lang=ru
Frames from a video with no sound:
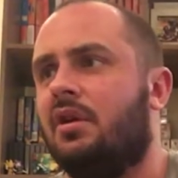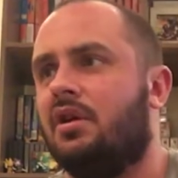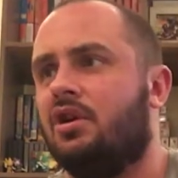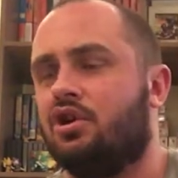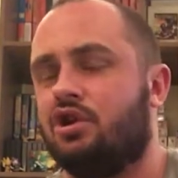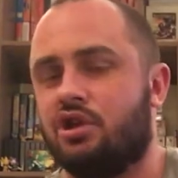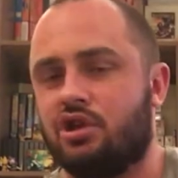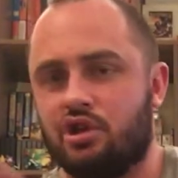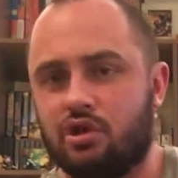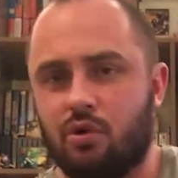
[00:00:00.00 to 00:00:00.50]

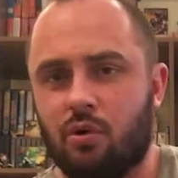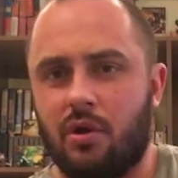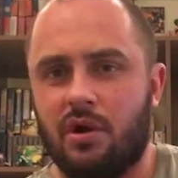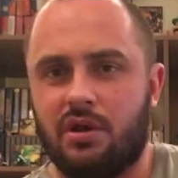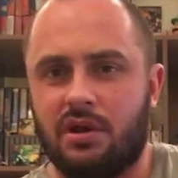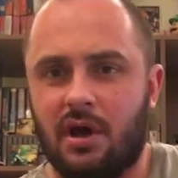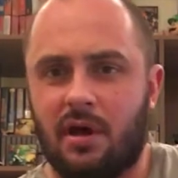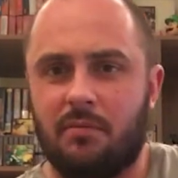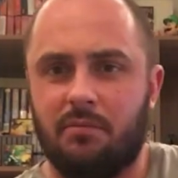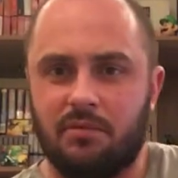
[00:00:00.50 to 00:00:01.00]
Шестой
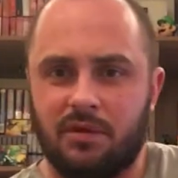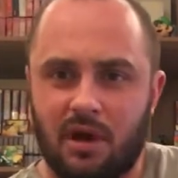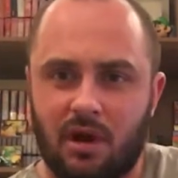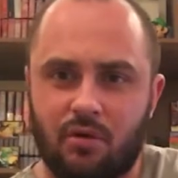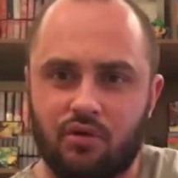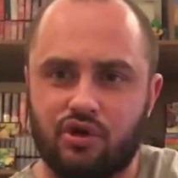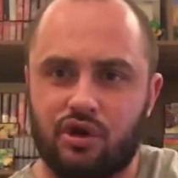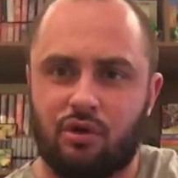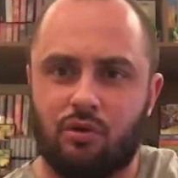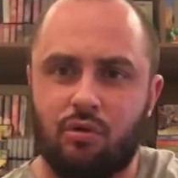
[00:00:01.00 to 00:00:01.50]
там я
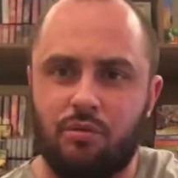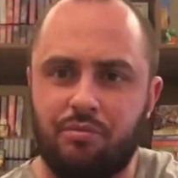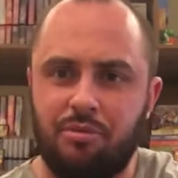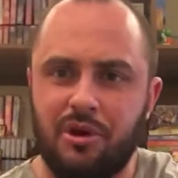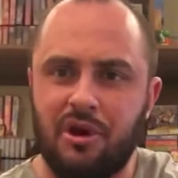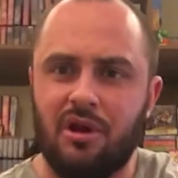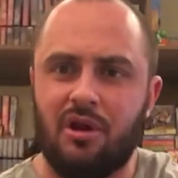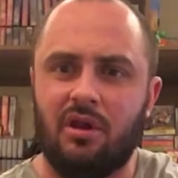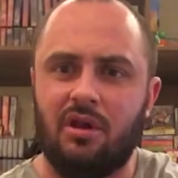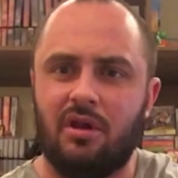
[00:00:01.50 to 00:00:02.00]
уже
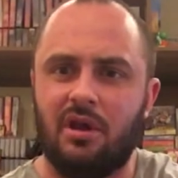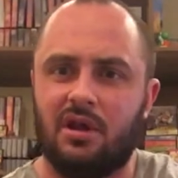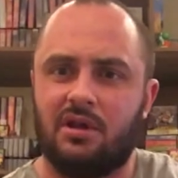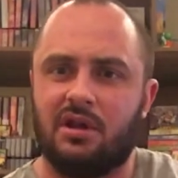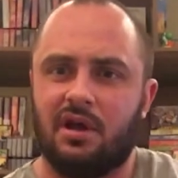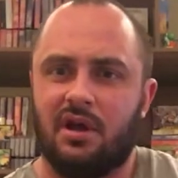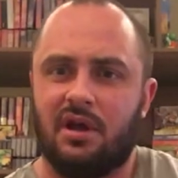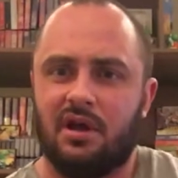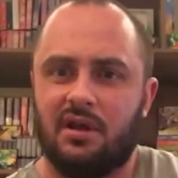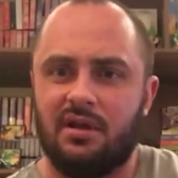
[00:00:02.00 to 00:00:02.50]
купил,
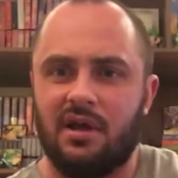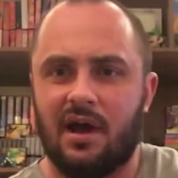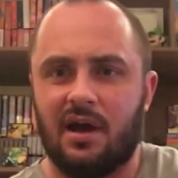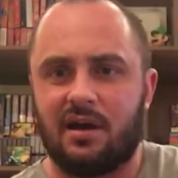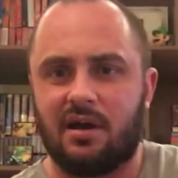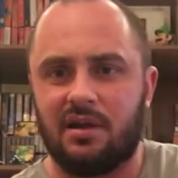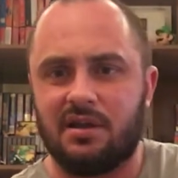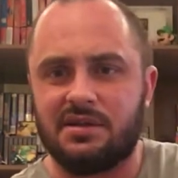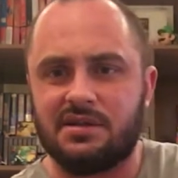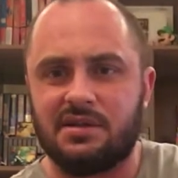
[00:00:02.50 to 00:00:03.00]
это
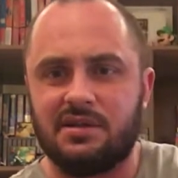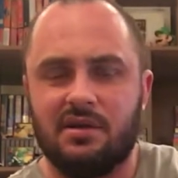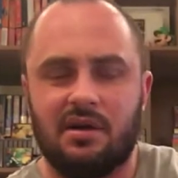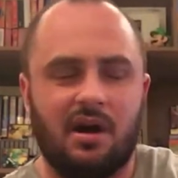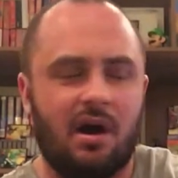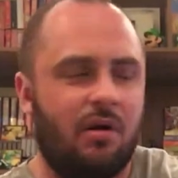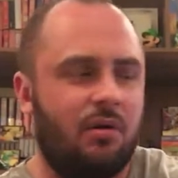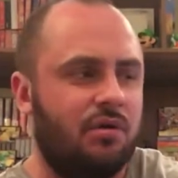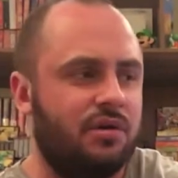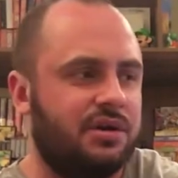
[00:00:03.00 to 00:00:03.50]
Knuckles
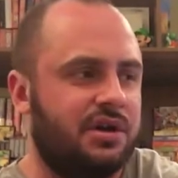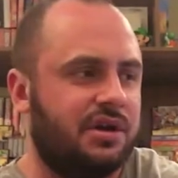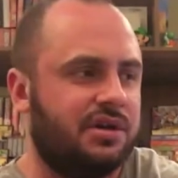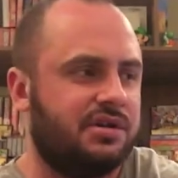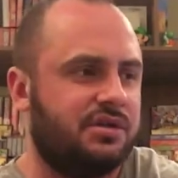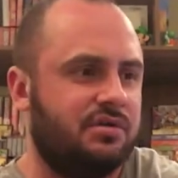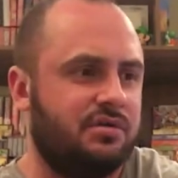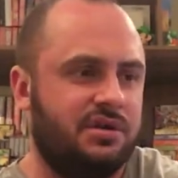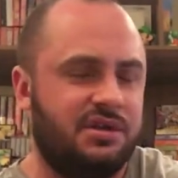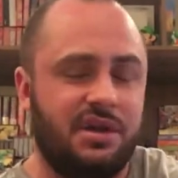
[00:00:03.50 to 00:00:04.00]
Chaotix,
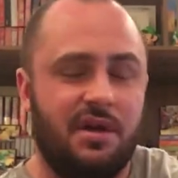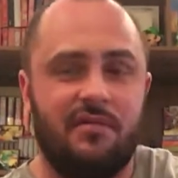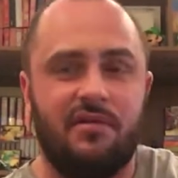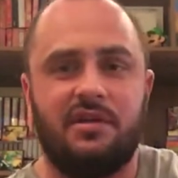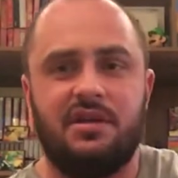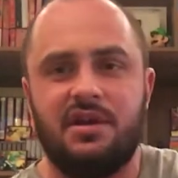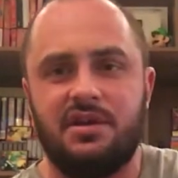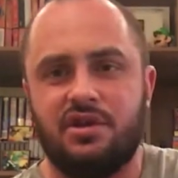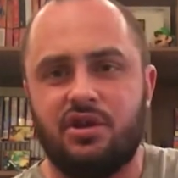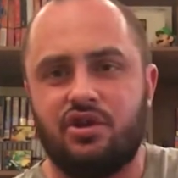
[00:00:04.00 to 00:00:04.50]

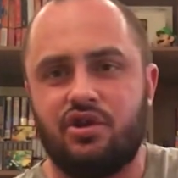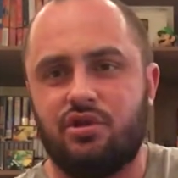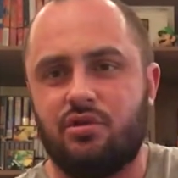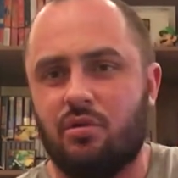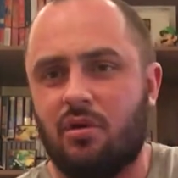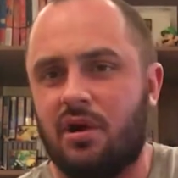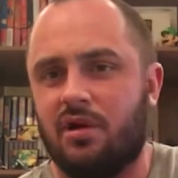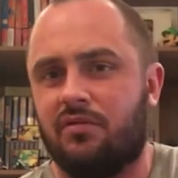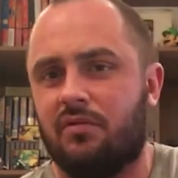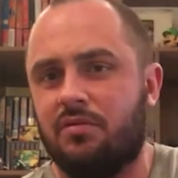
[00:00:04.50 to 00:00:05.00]
9000
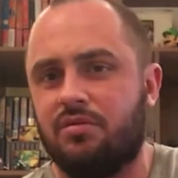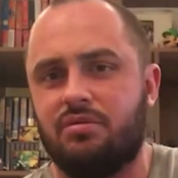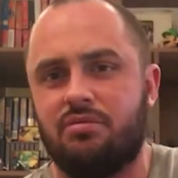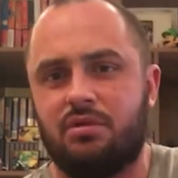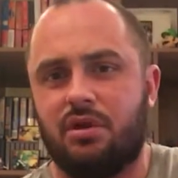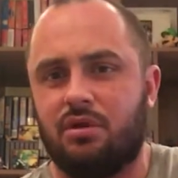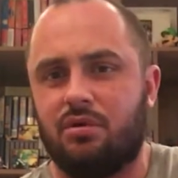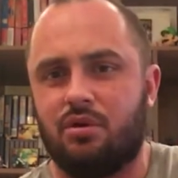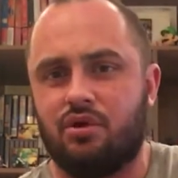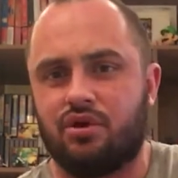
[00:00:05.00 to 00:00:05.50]
стоит, в
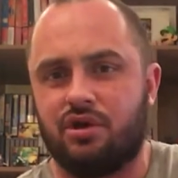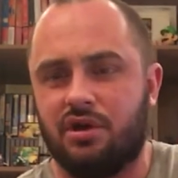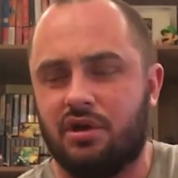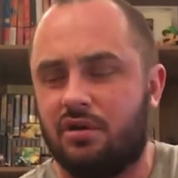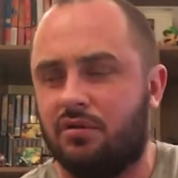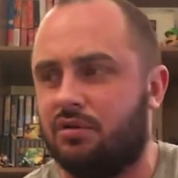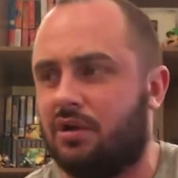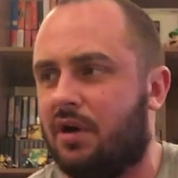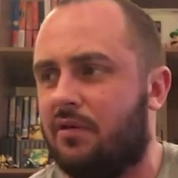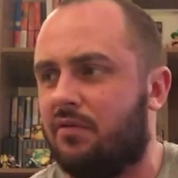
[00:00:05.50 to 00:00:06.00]
общем-то
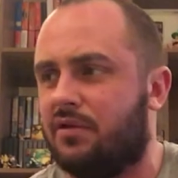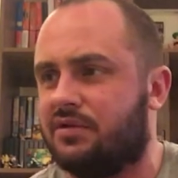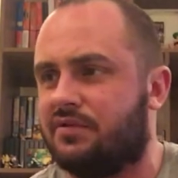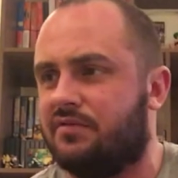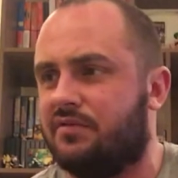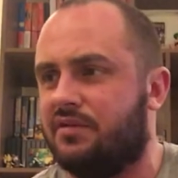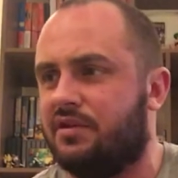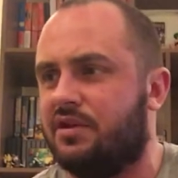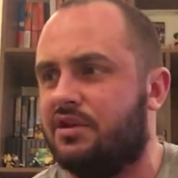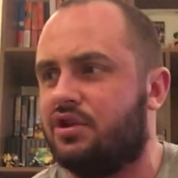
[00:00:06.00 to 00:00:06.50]
тоже
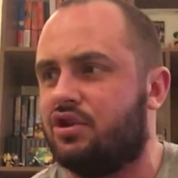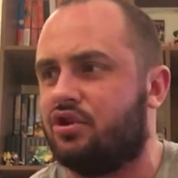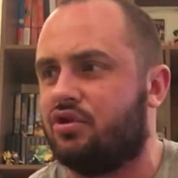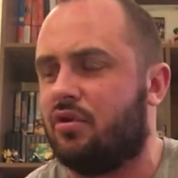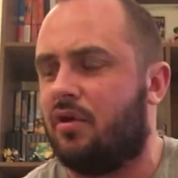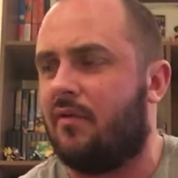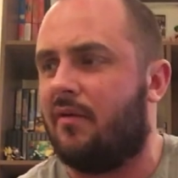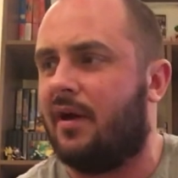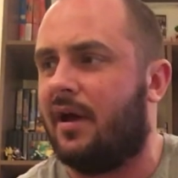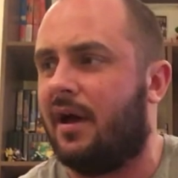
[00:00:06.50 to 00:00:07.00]
удовольствие не
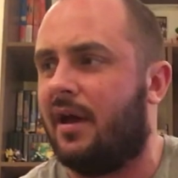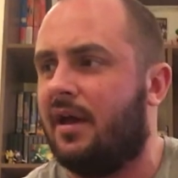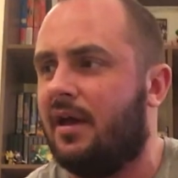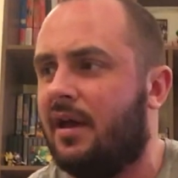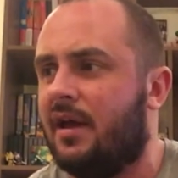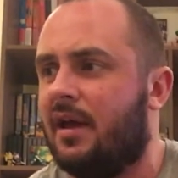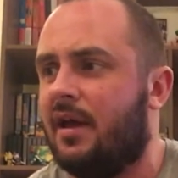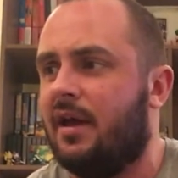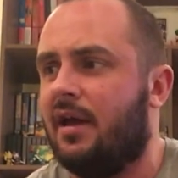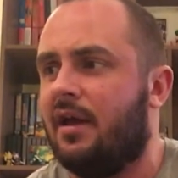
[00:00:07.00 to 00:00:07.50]
дешевое,
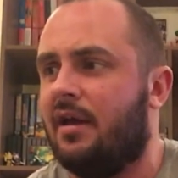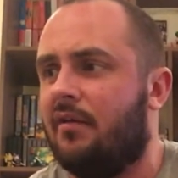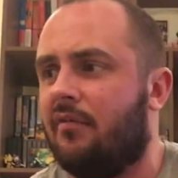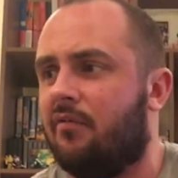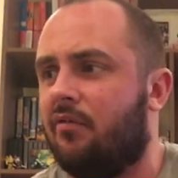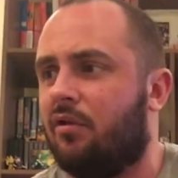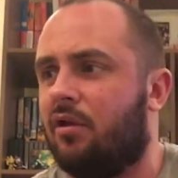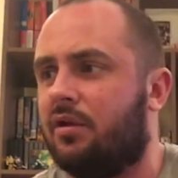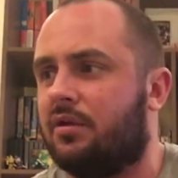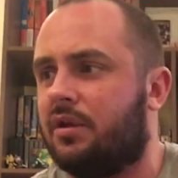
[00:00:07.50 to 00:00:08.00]

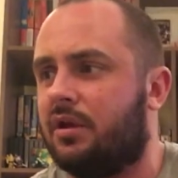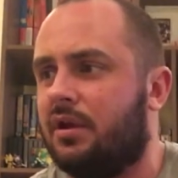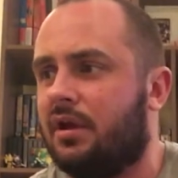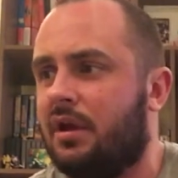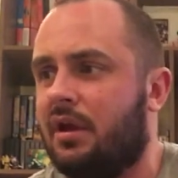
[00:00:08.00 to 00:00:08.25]
вот.